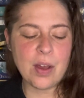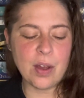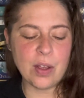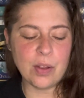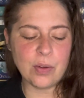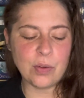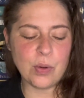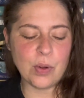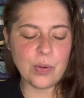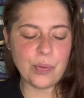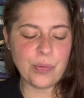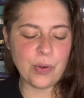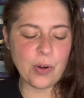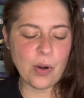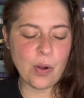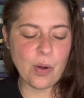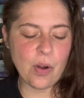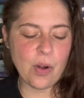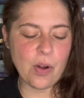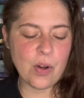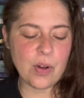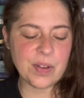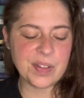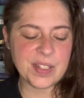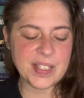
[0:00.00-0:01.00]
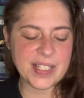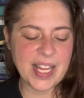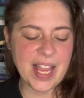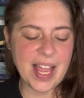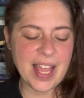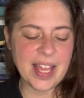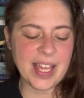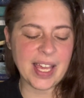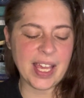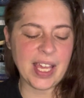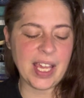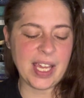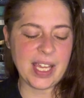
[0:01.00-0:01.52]
de Florent
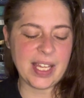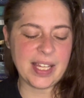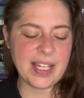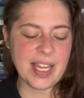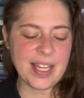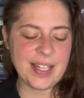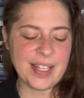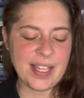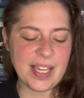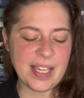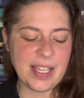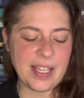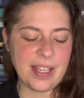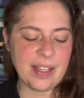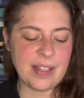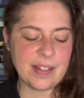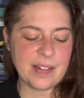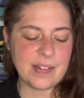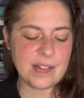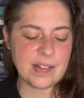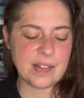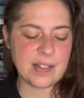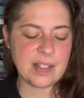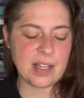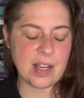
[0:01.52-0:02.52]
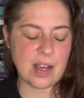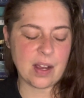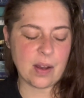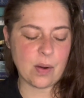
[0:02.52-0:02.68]
Sacre et d'Anaïs